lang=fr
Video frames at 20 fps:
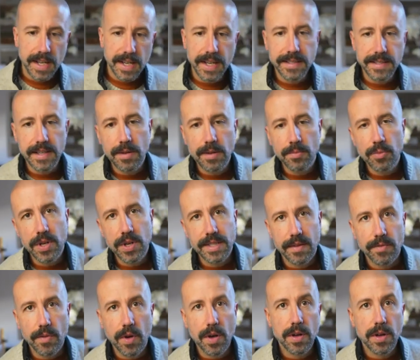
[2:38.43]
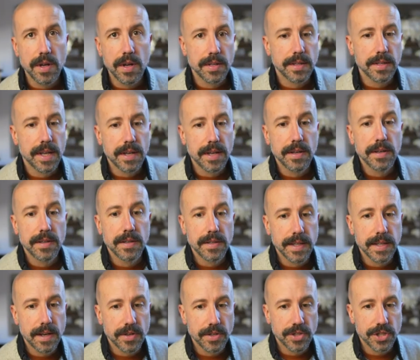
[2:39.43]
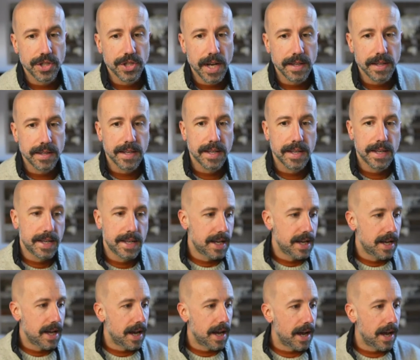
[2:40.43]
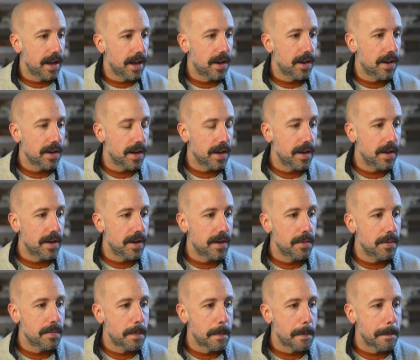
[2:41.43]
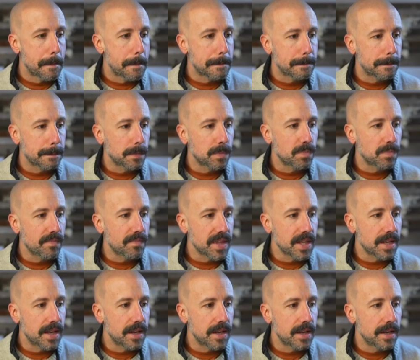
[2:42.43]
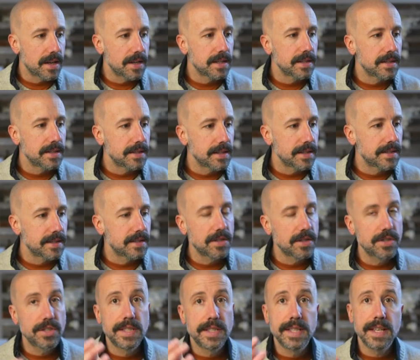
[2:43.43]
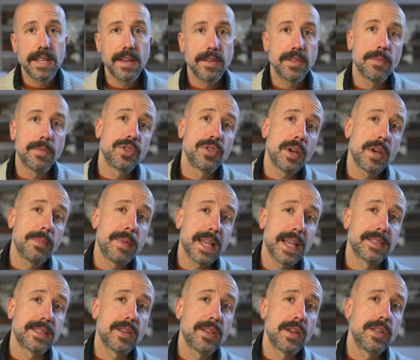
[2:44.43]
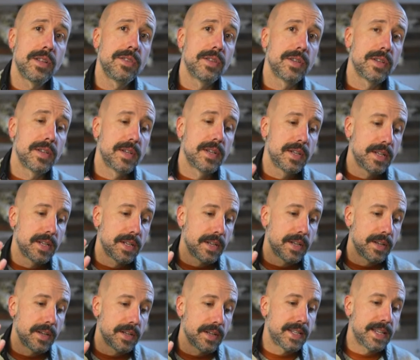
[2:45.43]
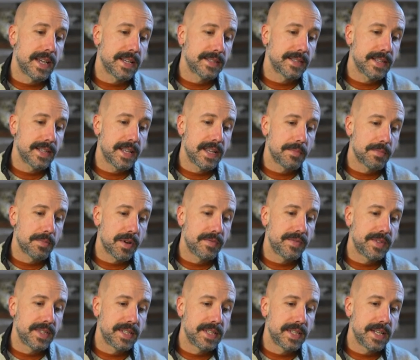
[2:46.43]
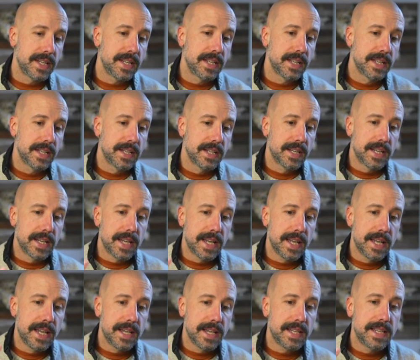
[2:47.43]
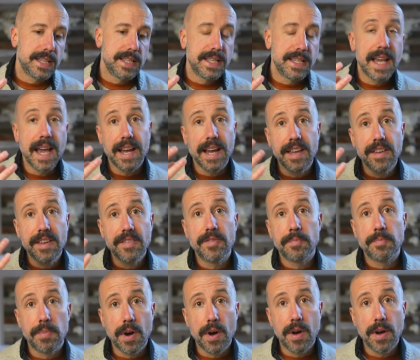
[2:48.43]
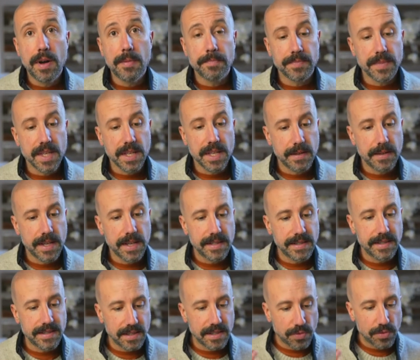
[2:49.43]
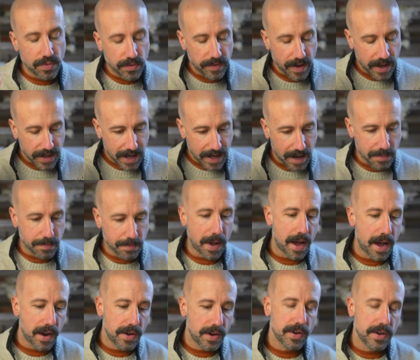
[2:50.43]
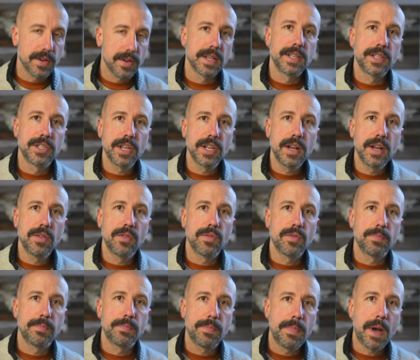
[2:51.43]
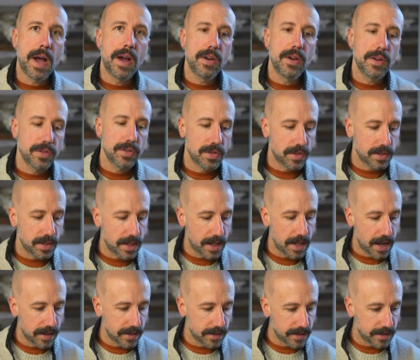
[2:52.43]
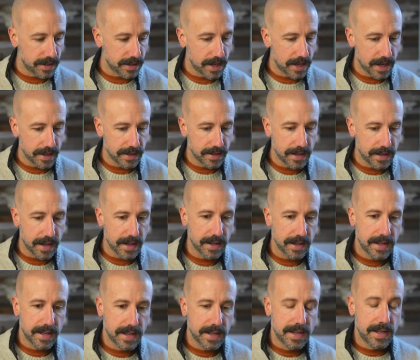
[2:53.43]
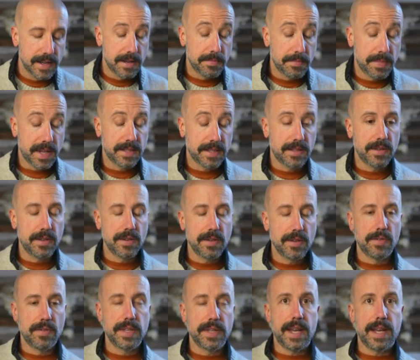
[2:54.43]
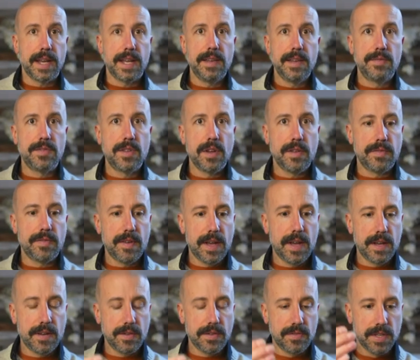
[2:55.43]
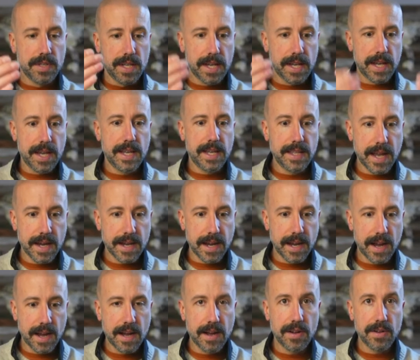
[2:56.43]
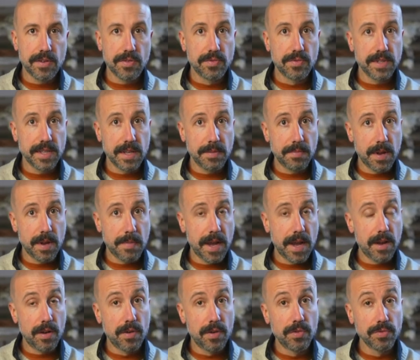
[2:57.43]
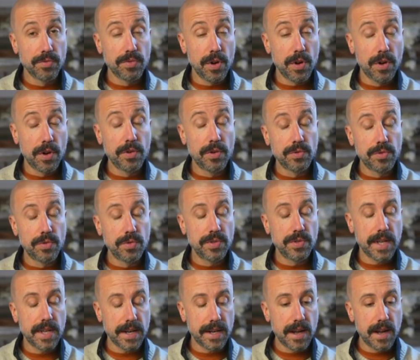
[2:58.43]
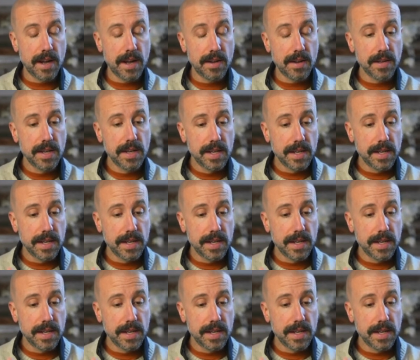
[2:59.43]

Laissez-le moi savoir euh, dans, le chat. Alors, euh, c'est ça, je disais, il y, a, plusieurs personnes euh, qui essaient d'improviser et qui n'y arrivent pas. Et c'est souvent de la peur. Les gens ont peur de se lancer là-dedans parce qu'on arrive devant une grille d'accords ou simplement on, un ou deux accords.